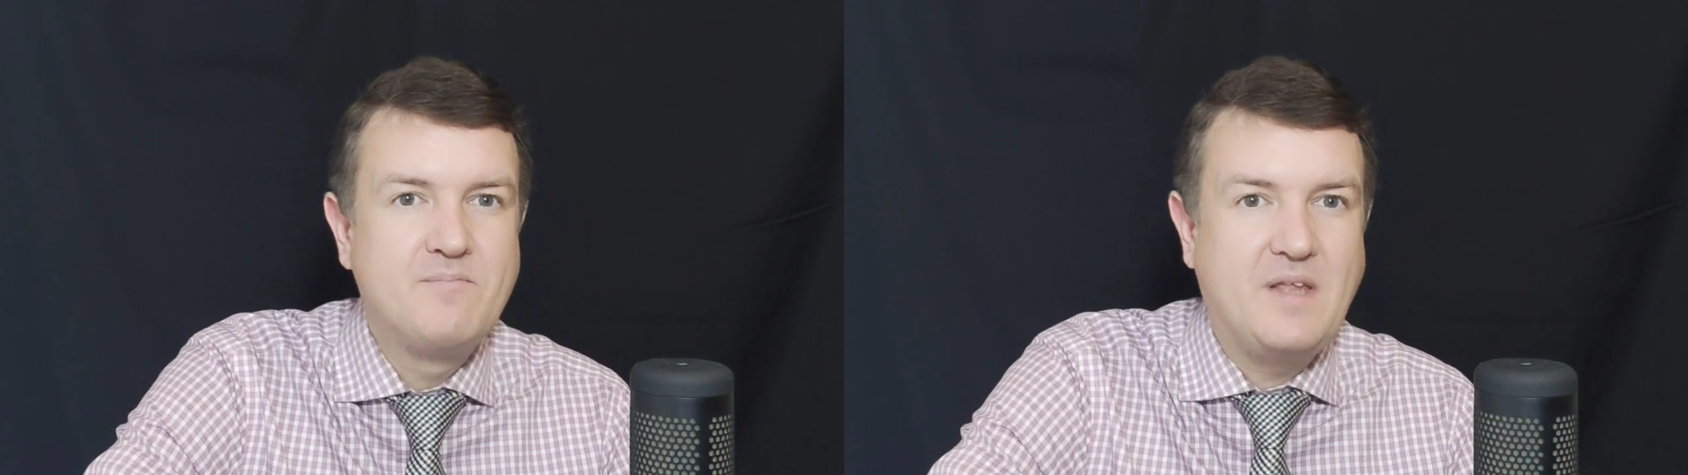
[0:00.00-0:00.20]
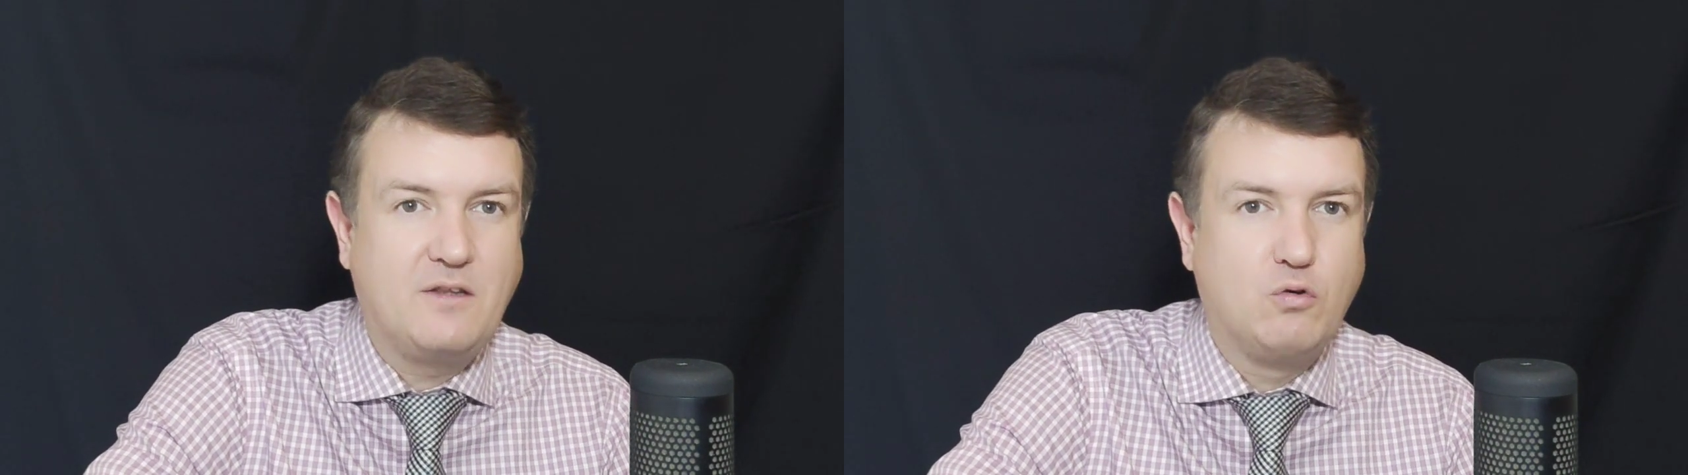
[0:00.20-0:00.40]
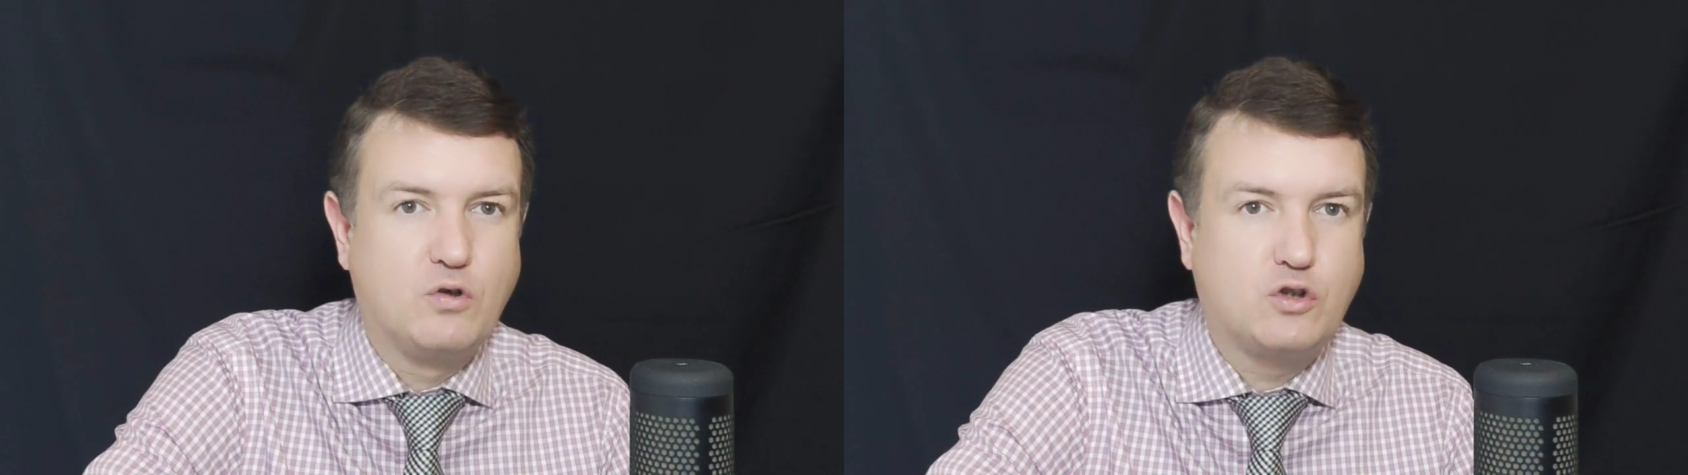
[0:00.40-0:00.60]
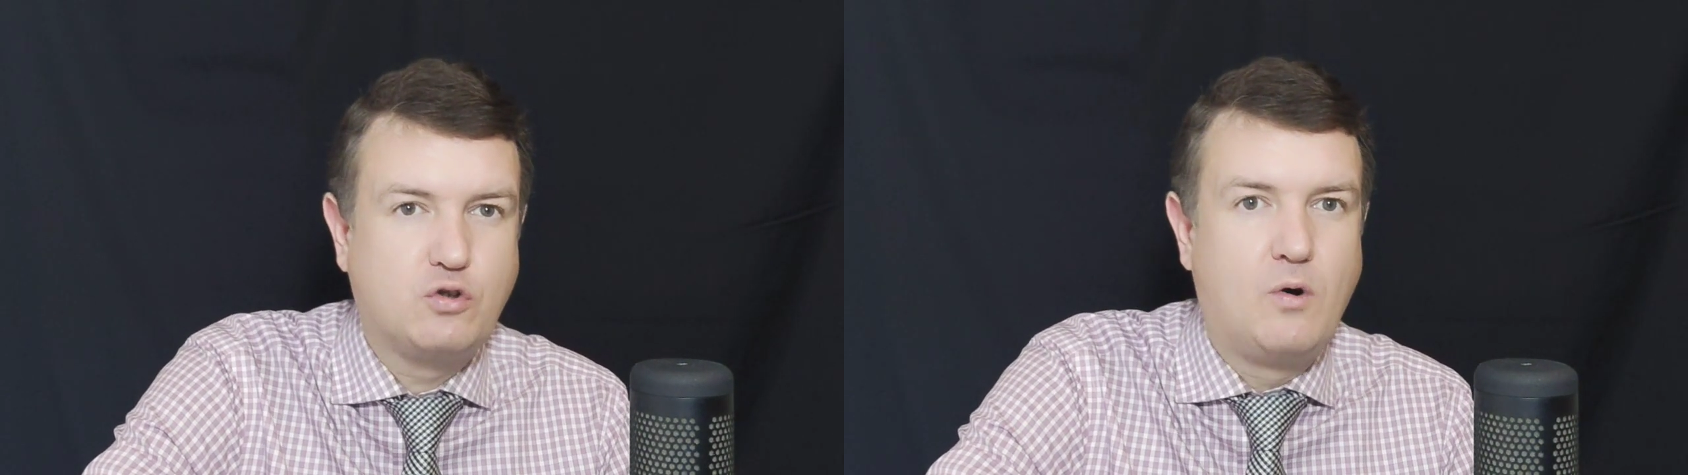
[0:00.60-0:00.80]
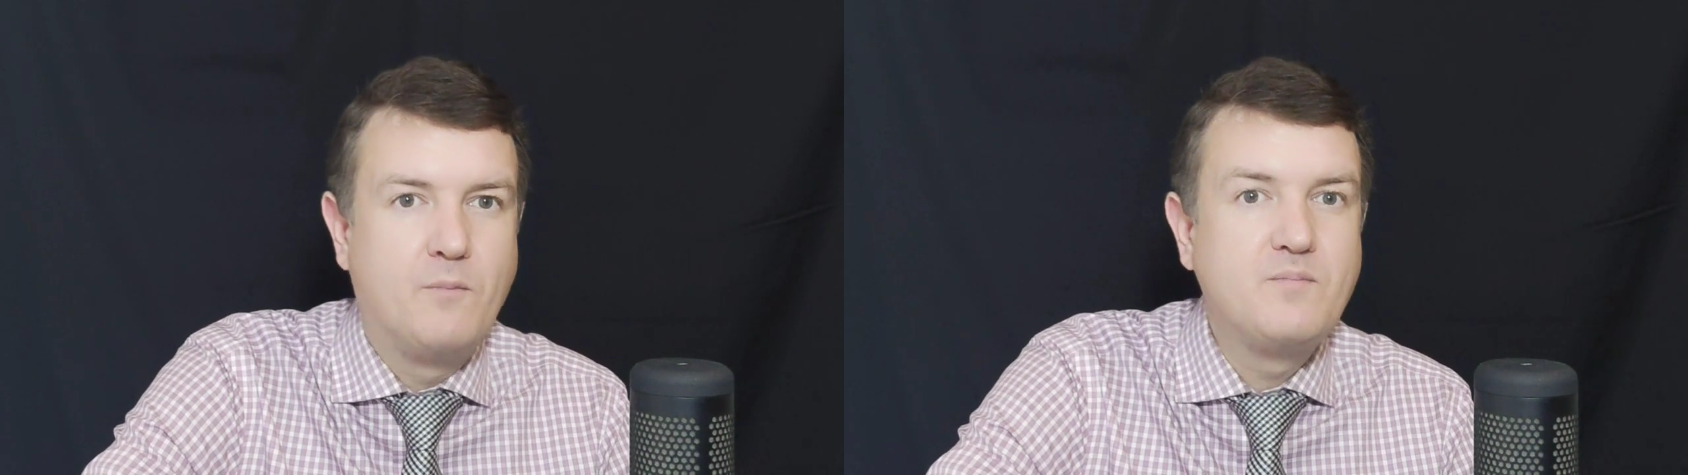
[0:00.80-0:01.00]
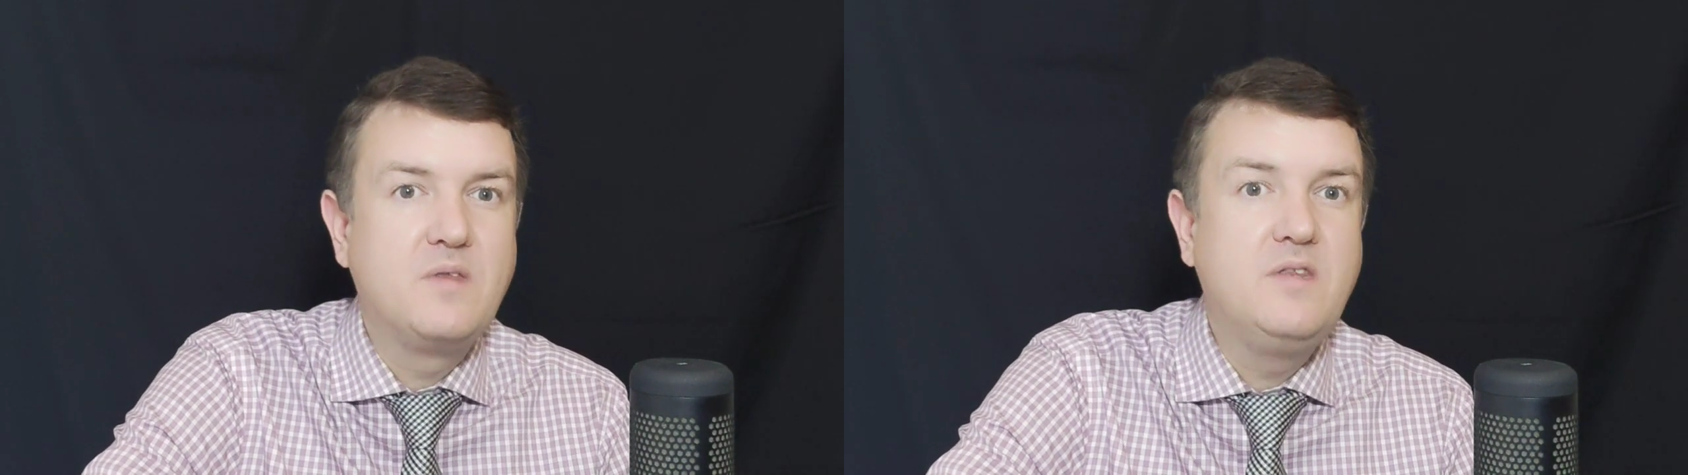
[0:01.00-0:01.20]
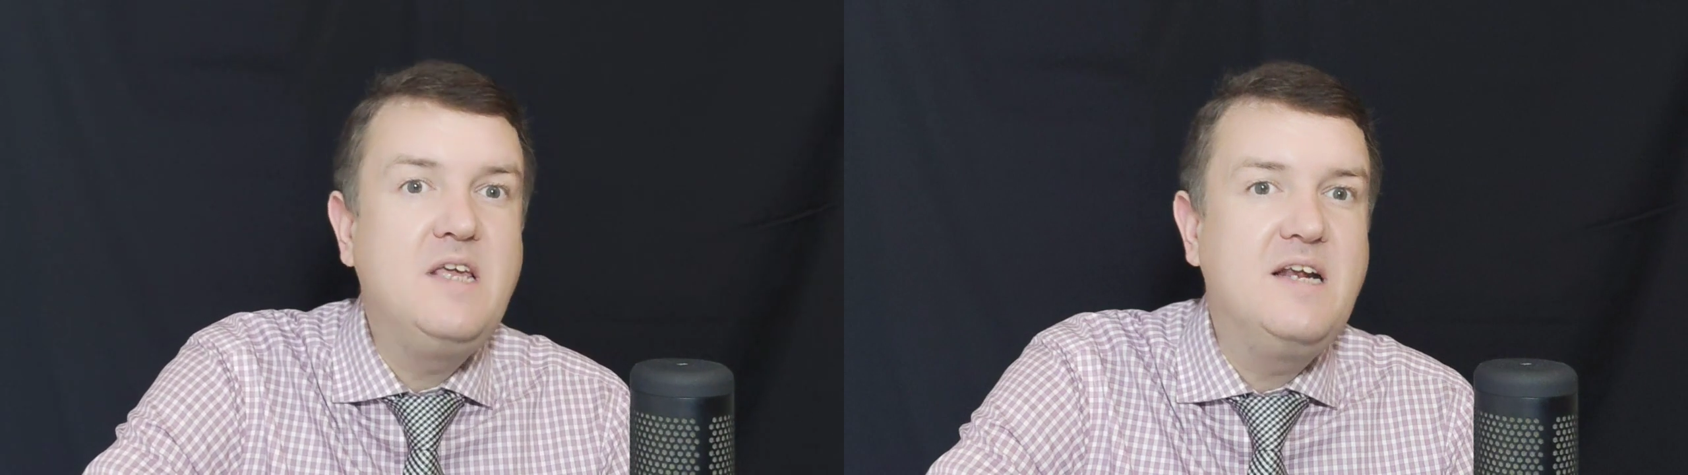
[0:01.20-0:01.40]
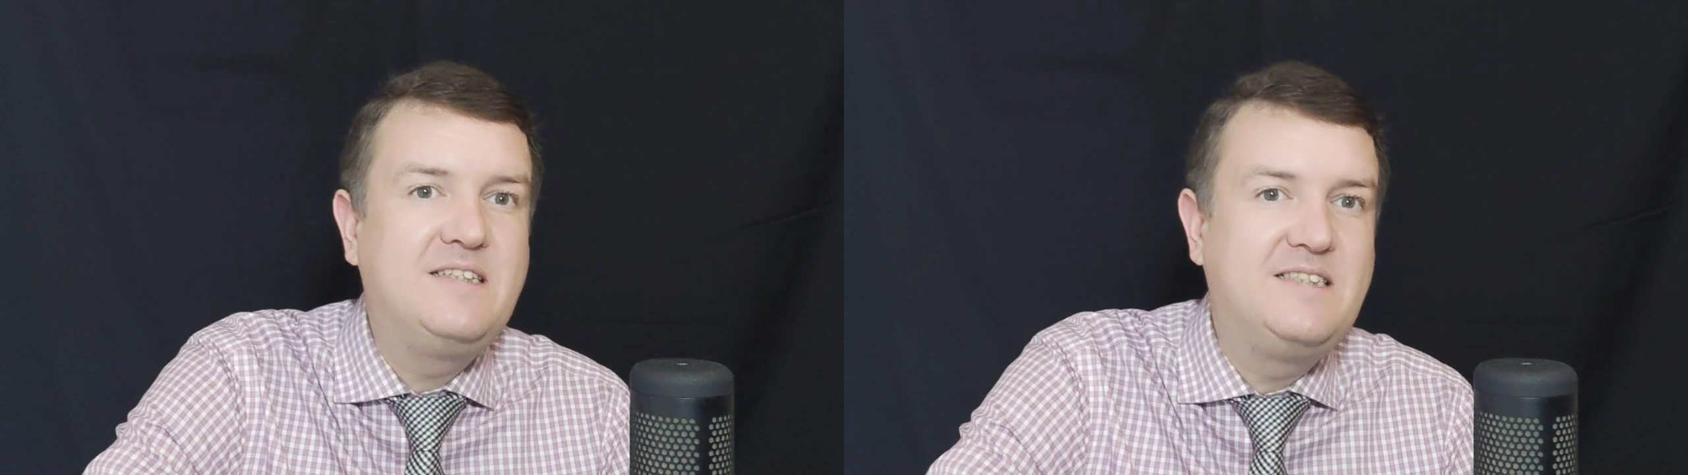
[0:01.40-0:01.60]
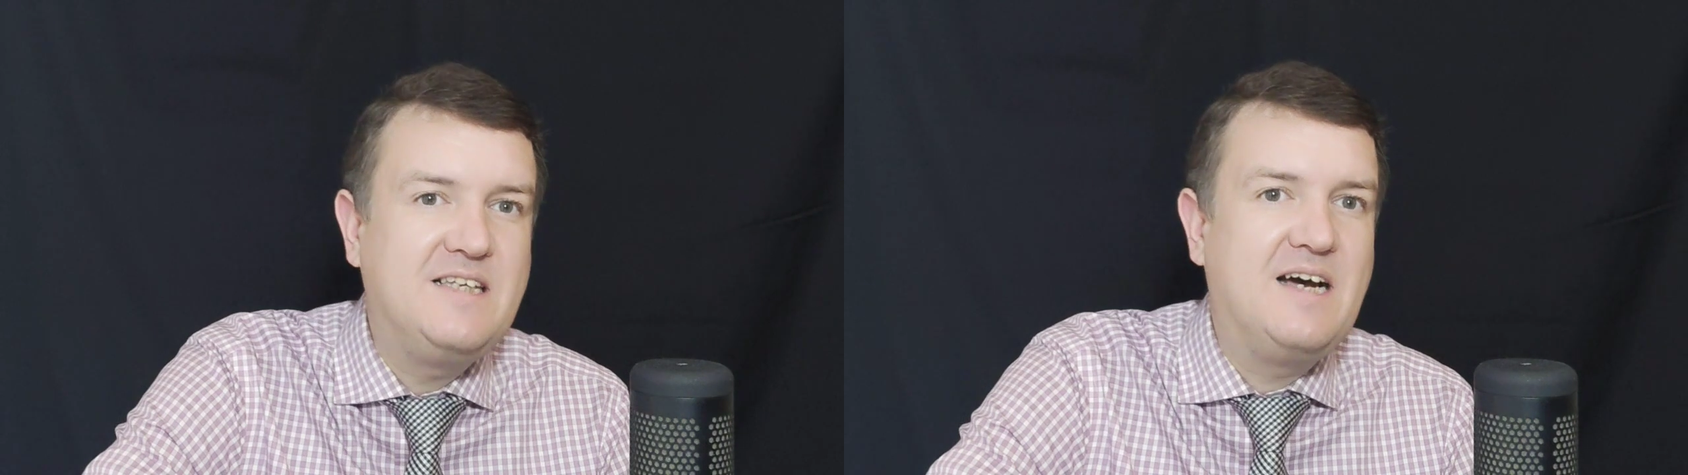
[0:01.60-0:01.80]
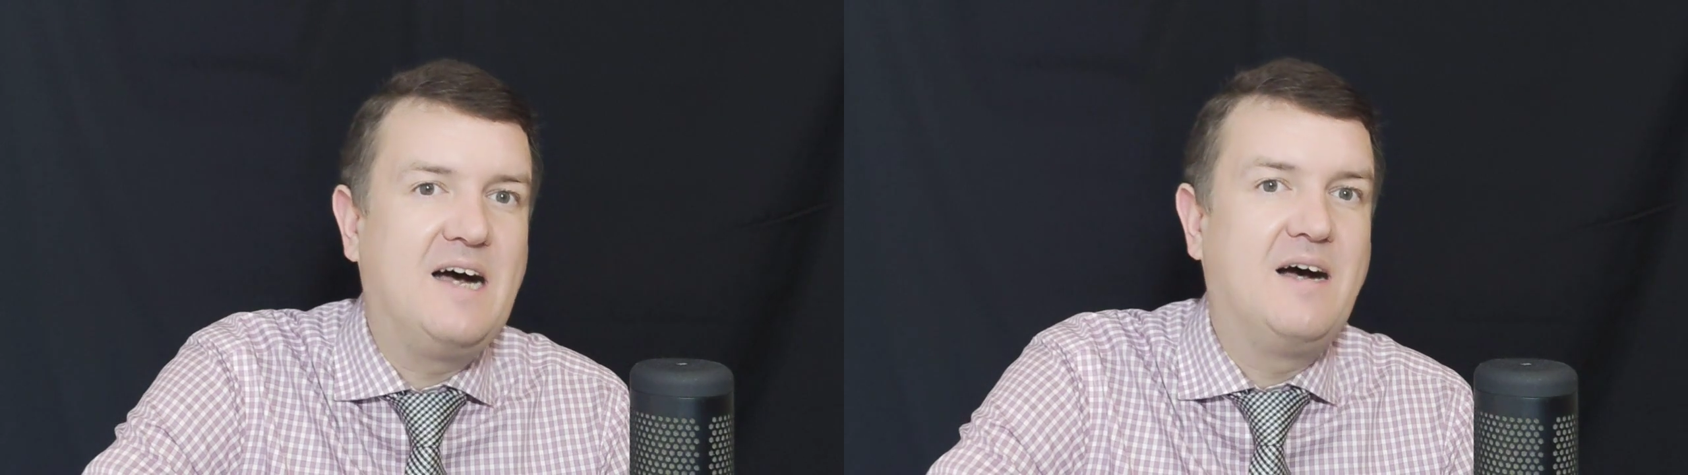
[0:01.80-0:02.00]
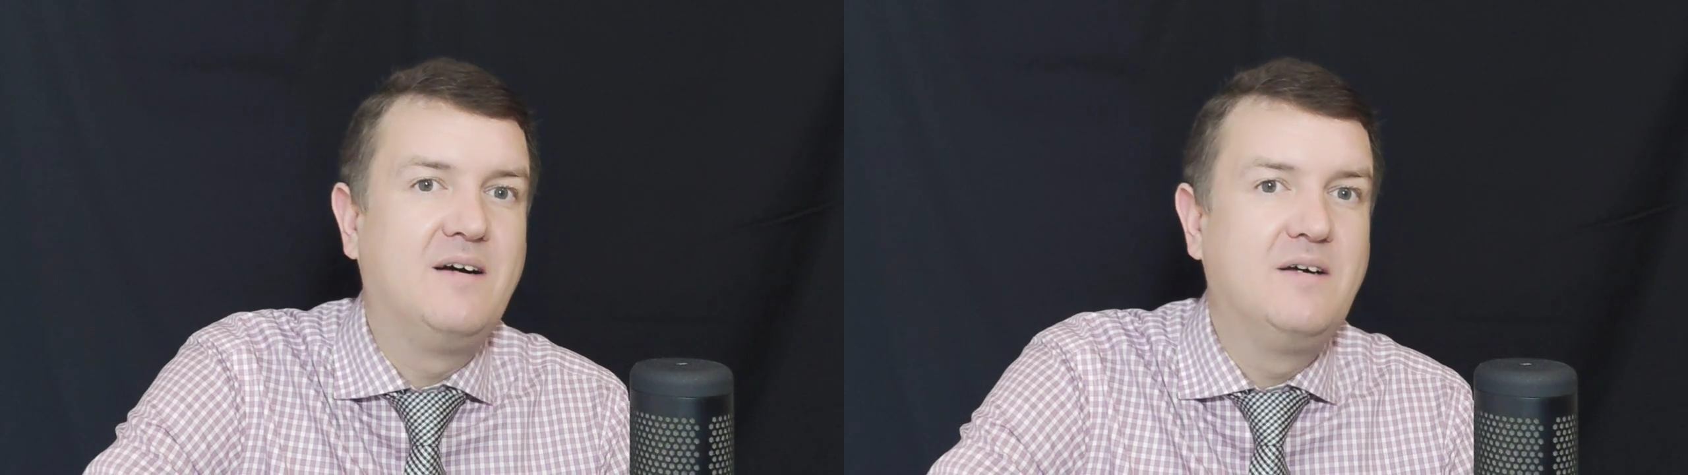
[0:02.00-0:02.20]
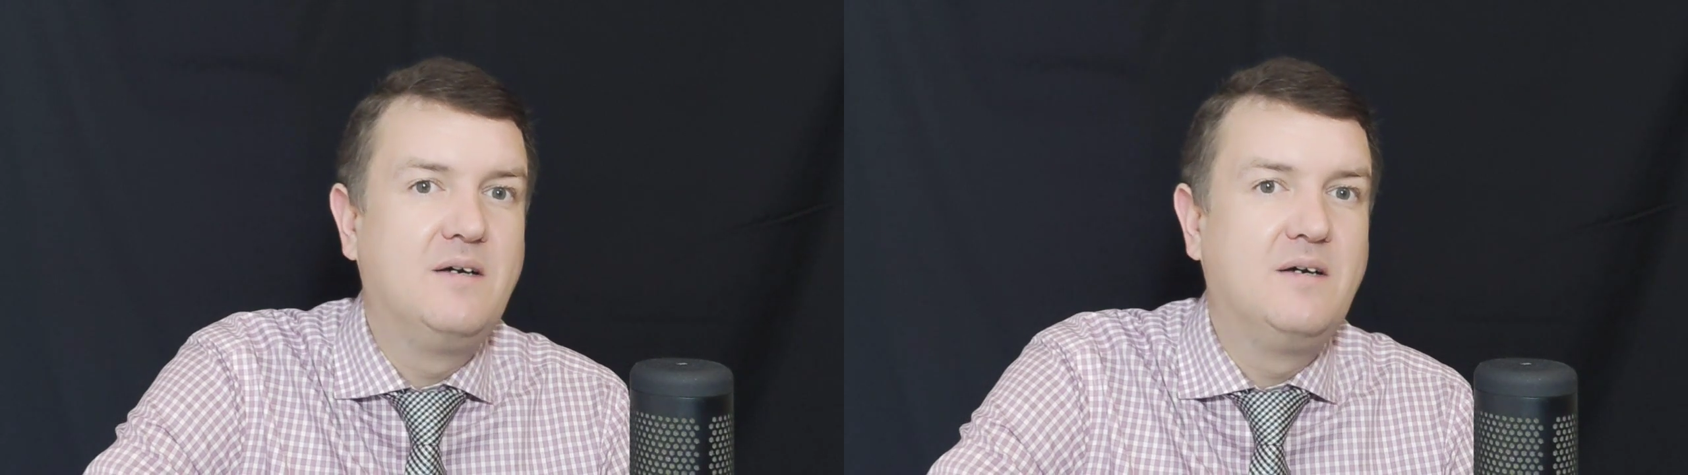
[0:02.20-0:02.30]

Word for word: на то, что нельзя